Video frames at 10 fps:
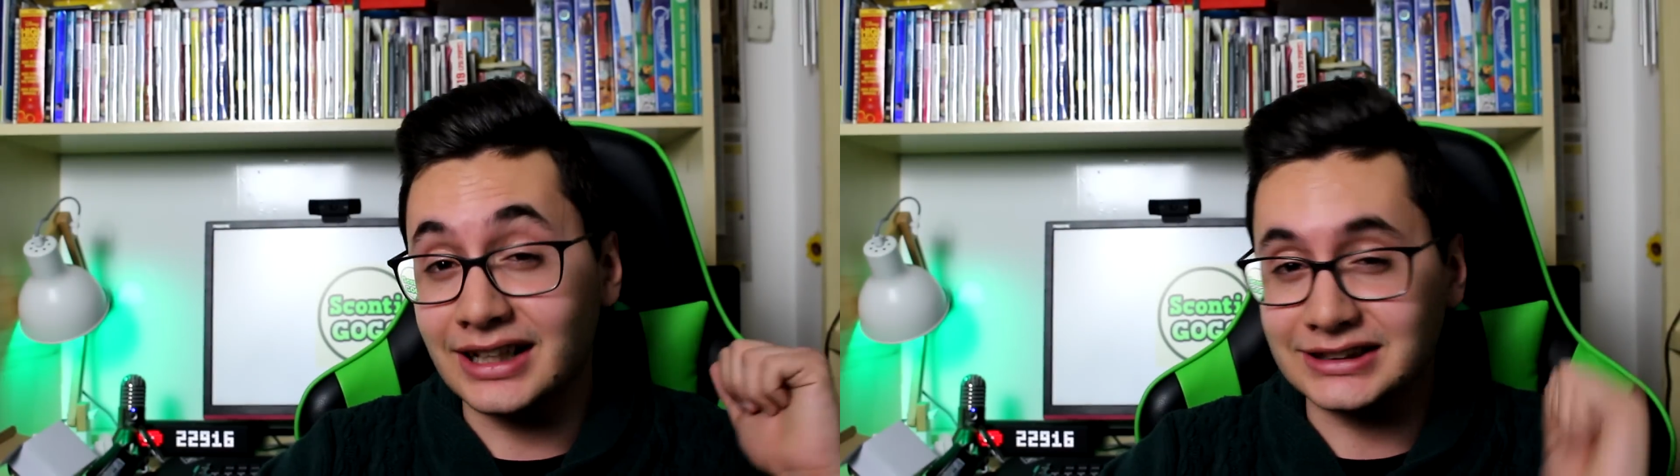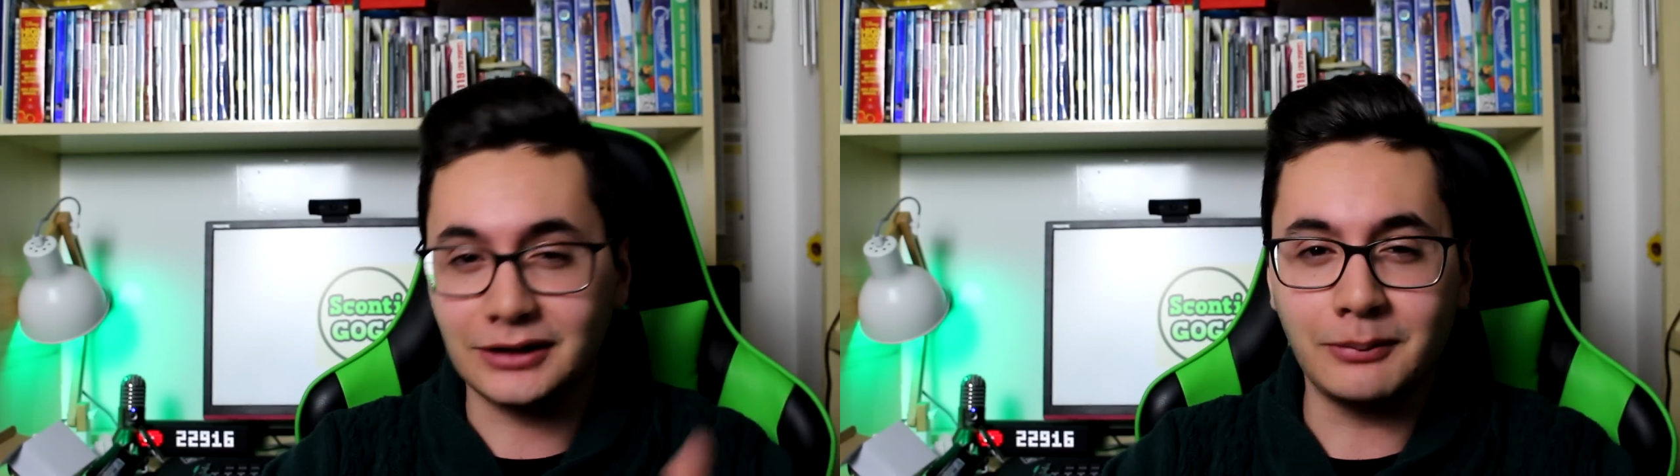
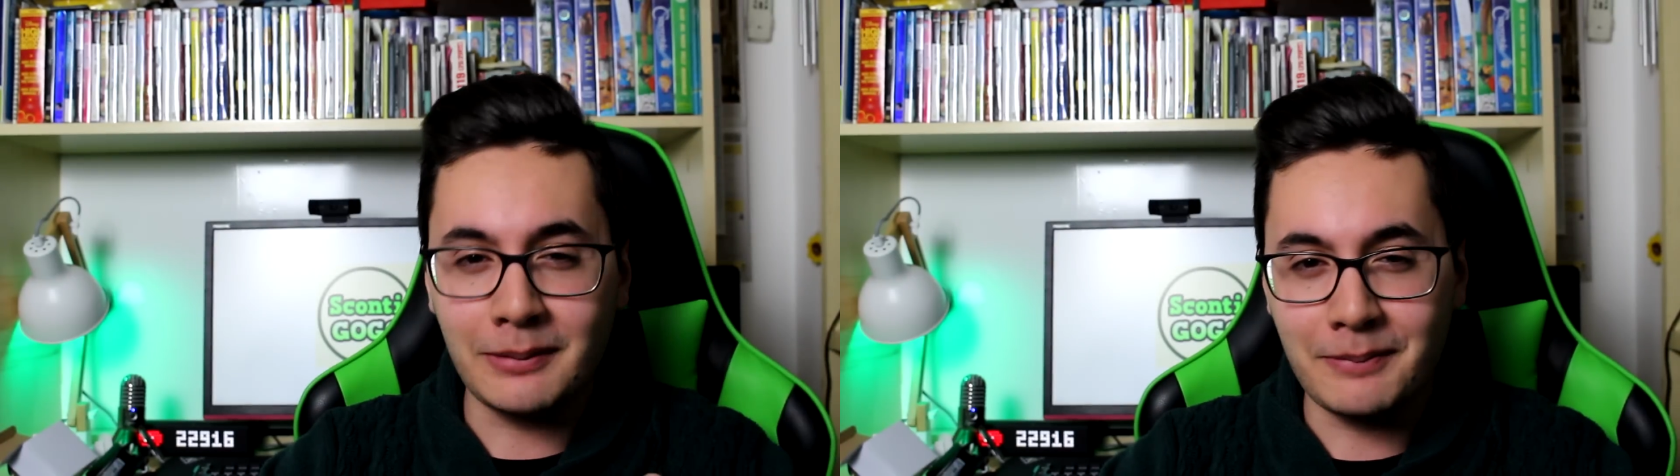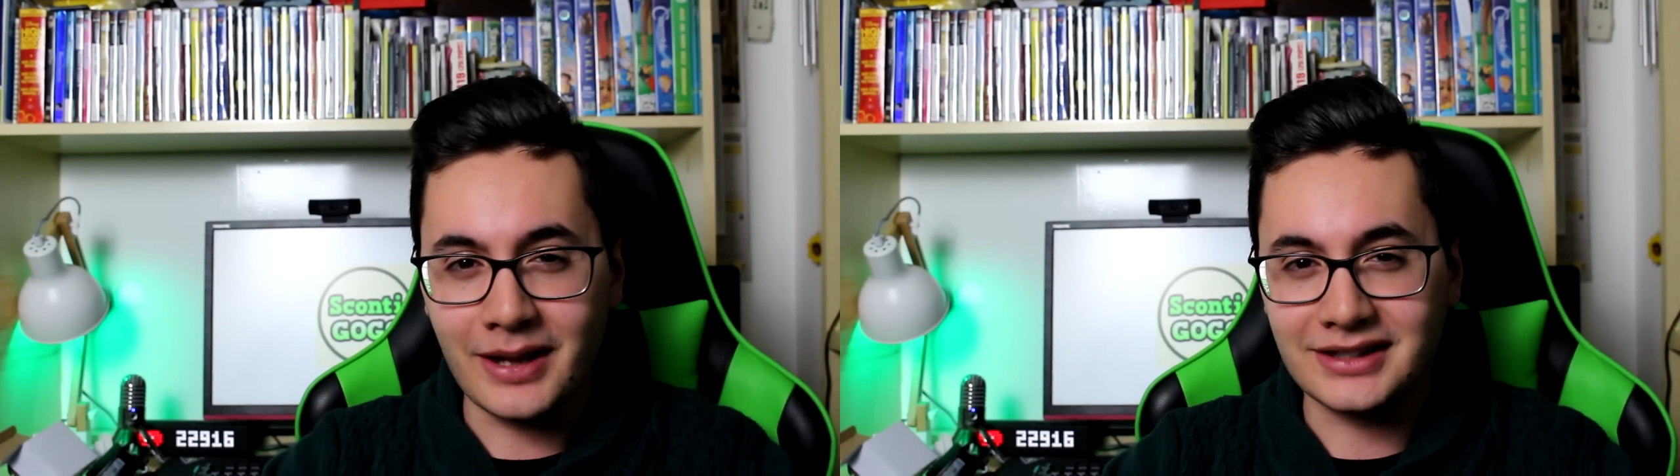Lasciate un
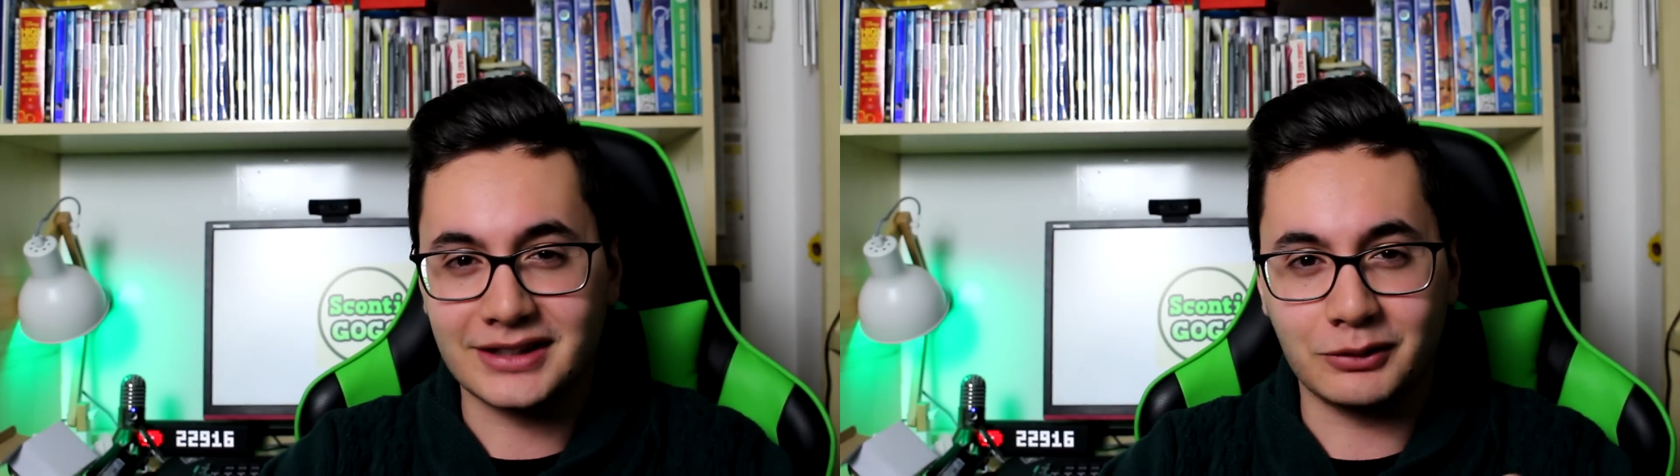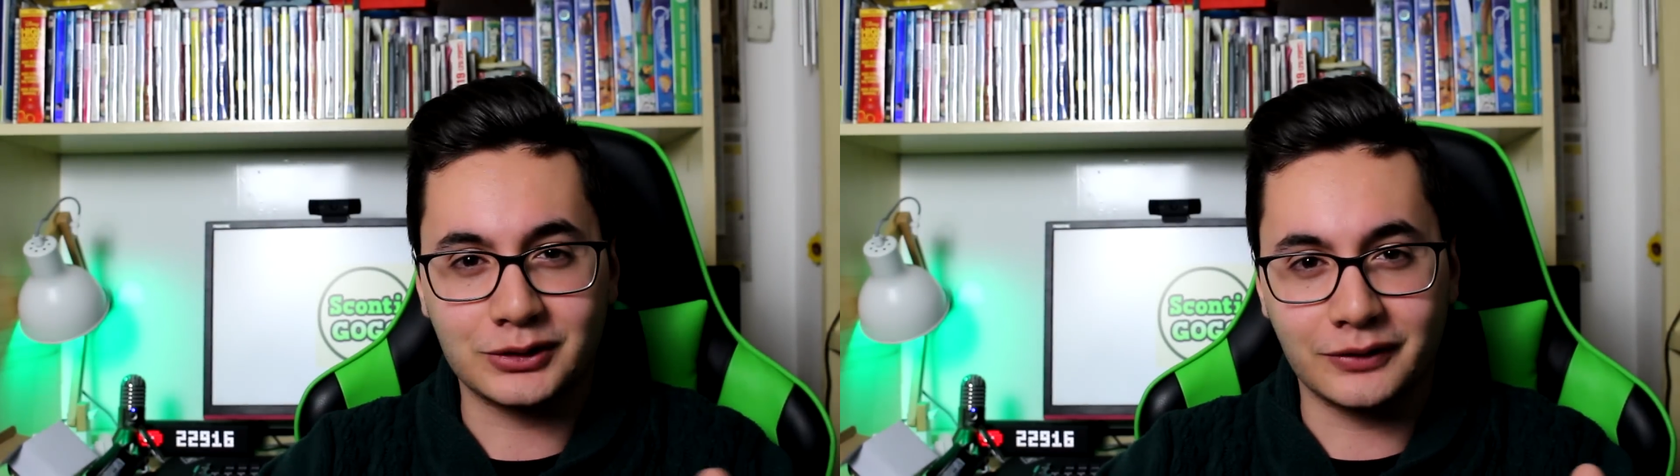bel mi
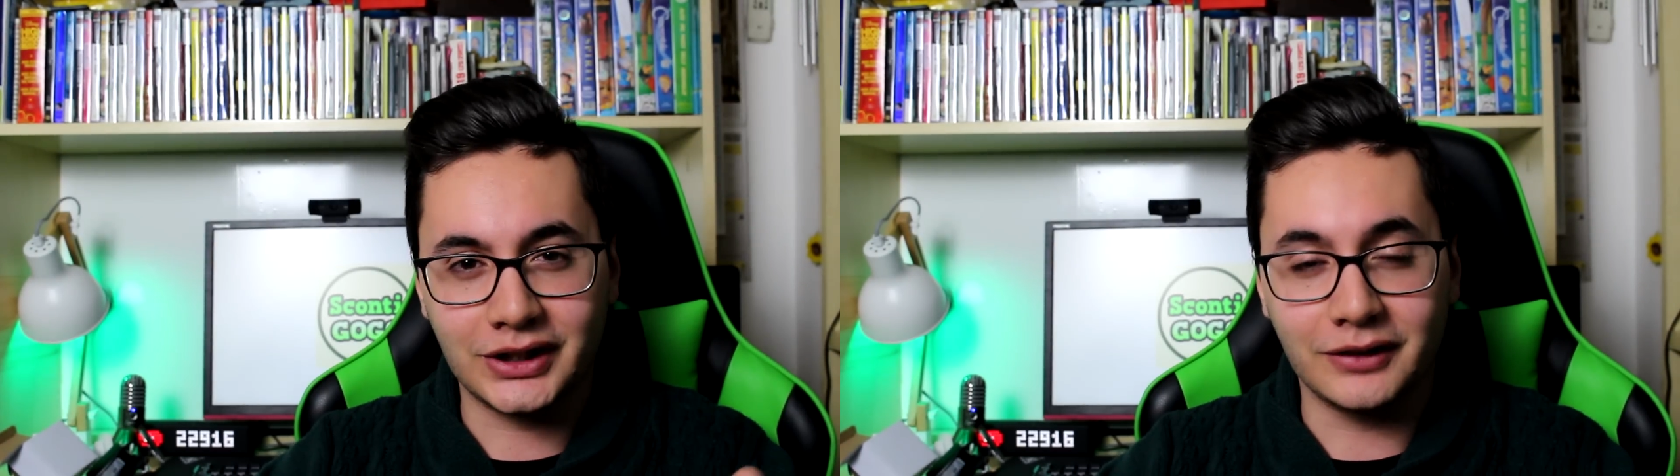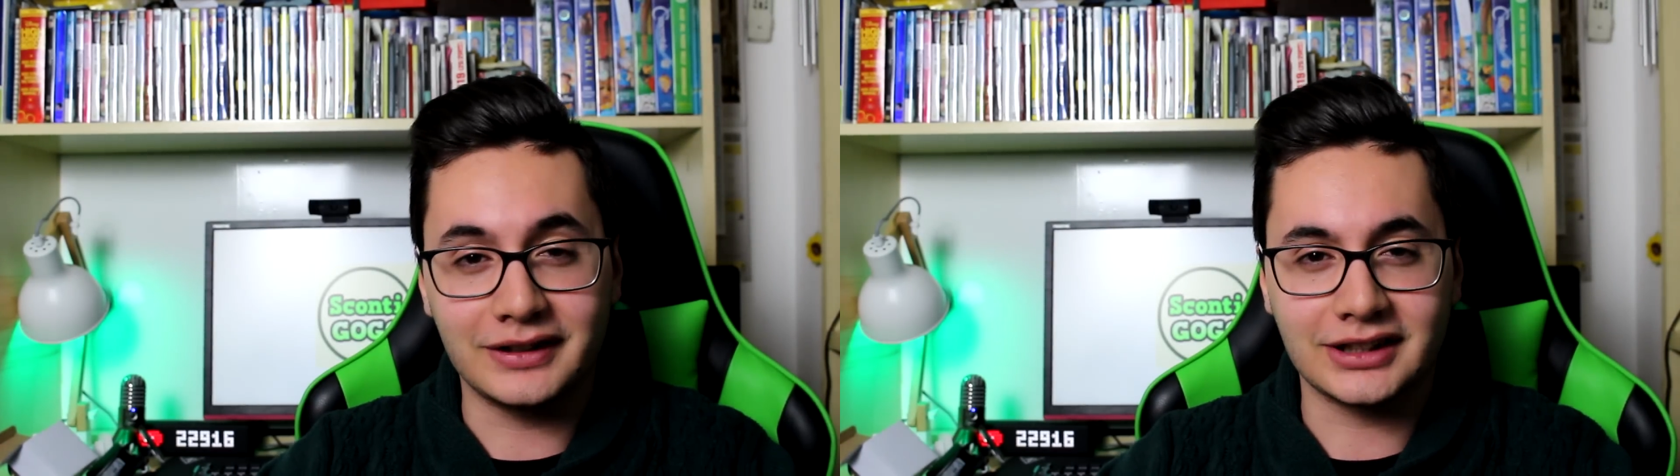piace se questo
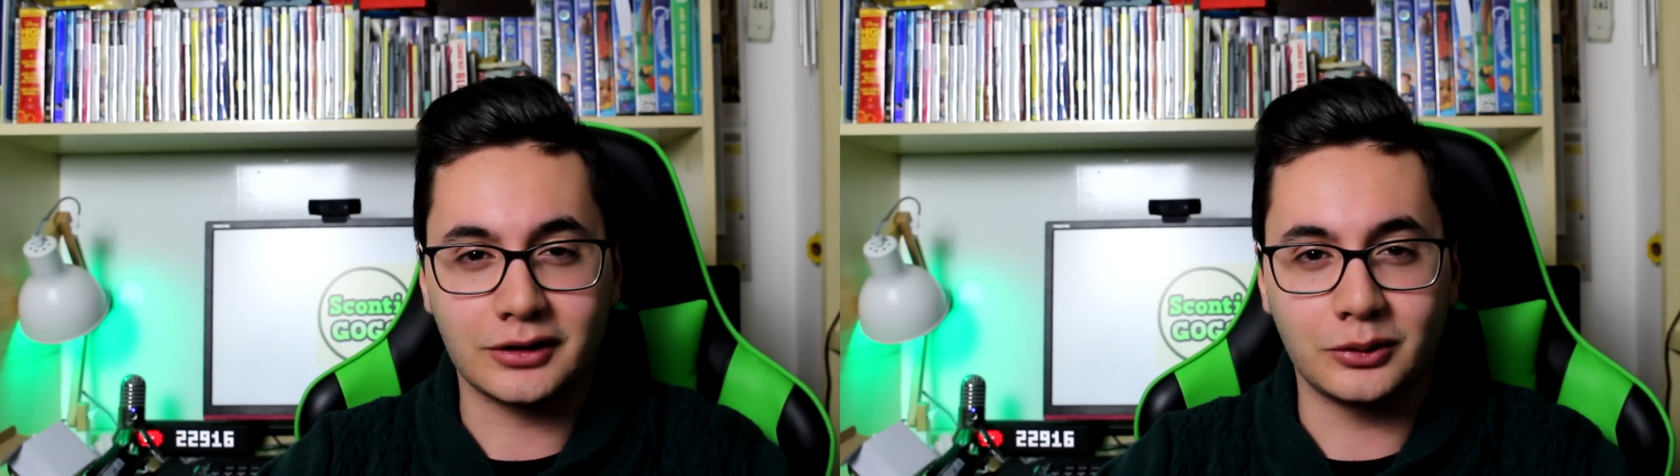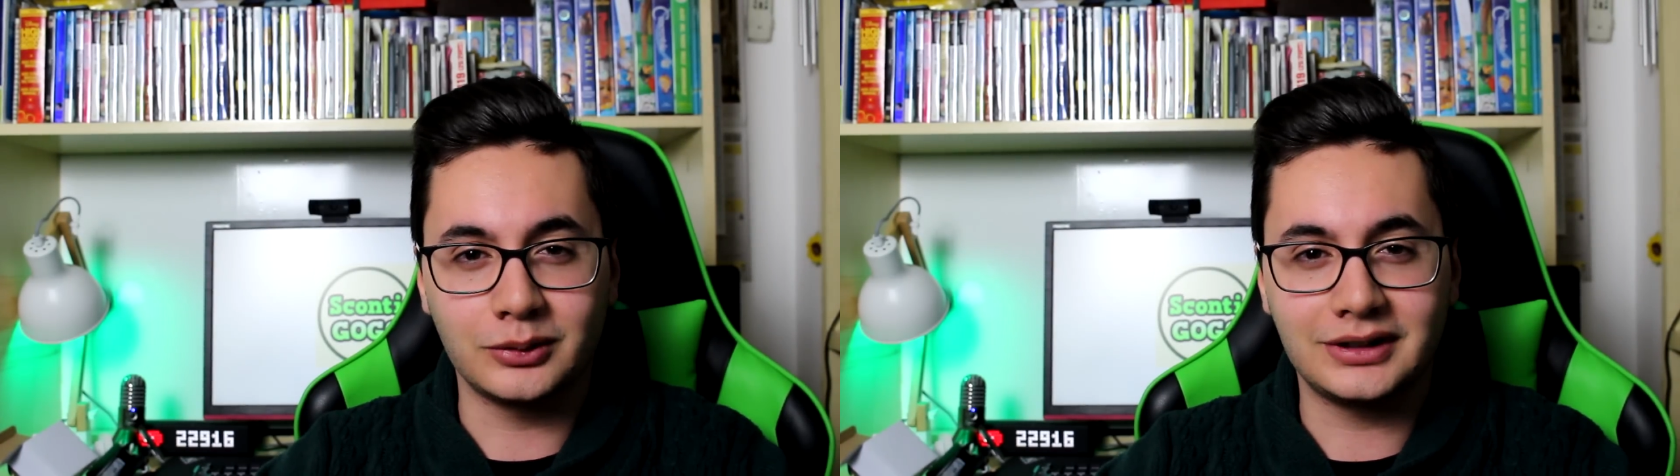video vi è
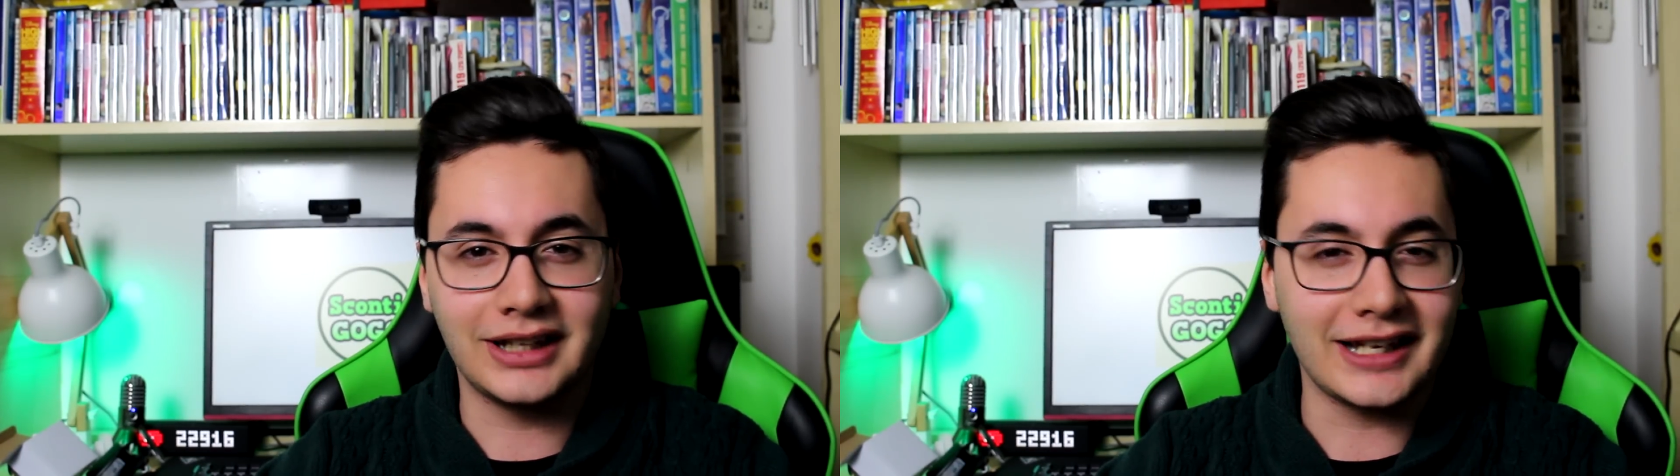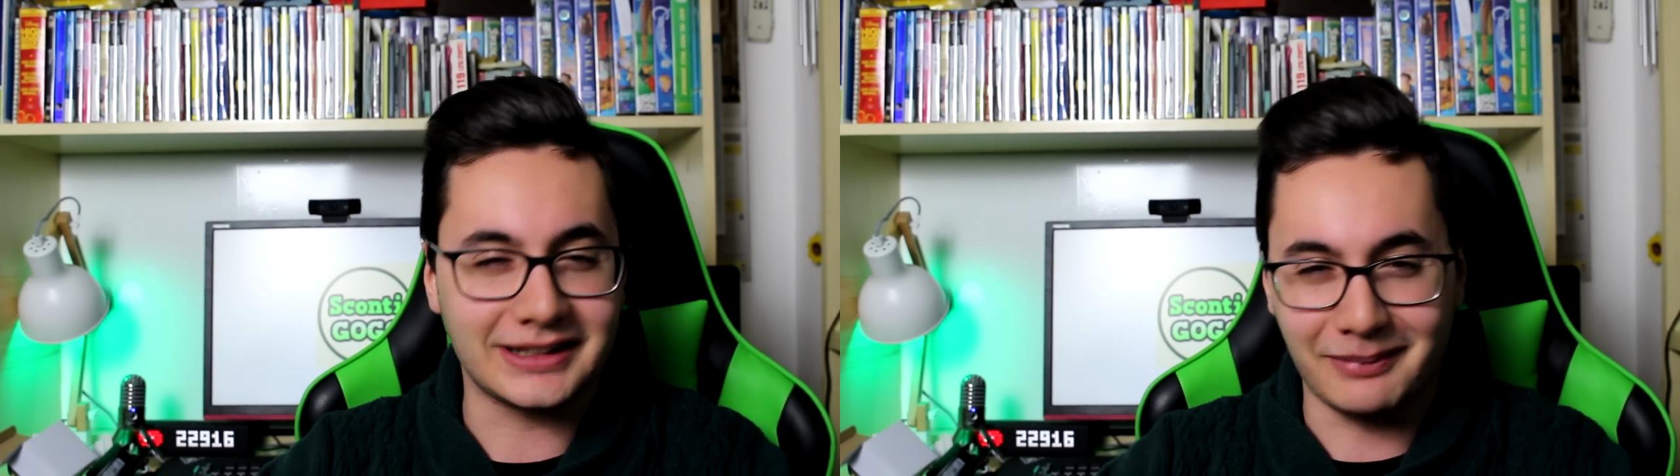stato utile,